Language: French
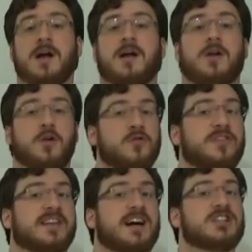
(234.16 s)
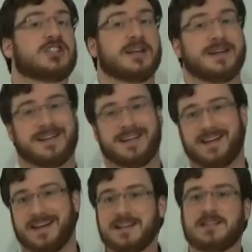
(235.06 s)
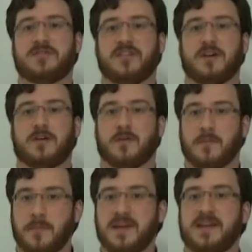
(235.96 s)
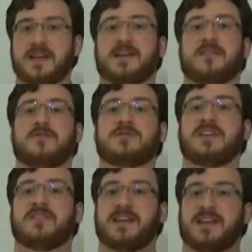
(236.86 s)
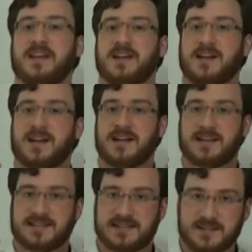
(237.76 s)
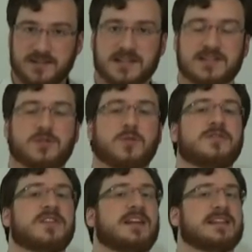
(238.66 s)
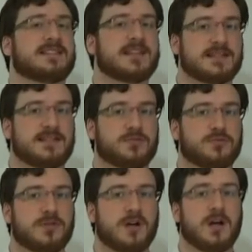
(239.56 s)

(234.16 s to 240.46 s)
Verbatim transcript: Le visage est différent, mais vous avez la sensation, vous avez la certitude